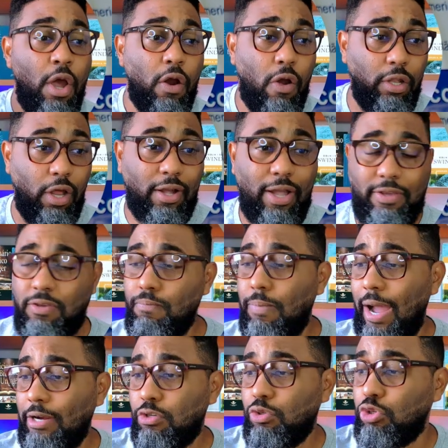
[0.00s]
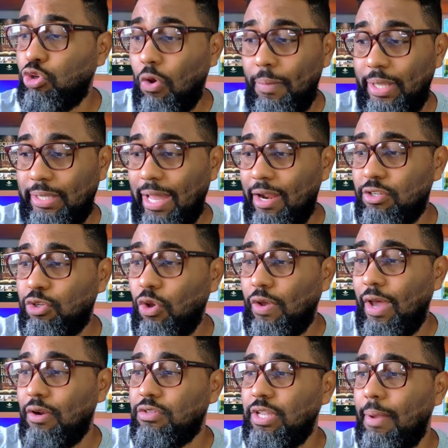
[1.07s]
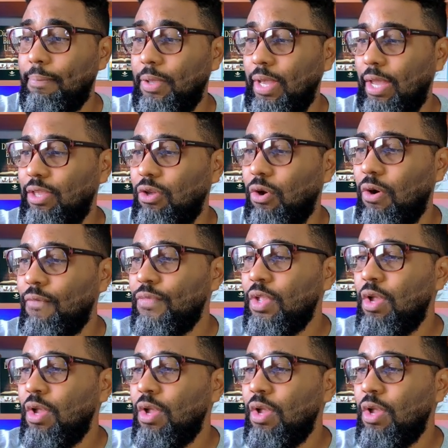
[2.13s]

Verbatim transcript: coloca aqui embaixo nos comentários que eu quero saber aí, ó.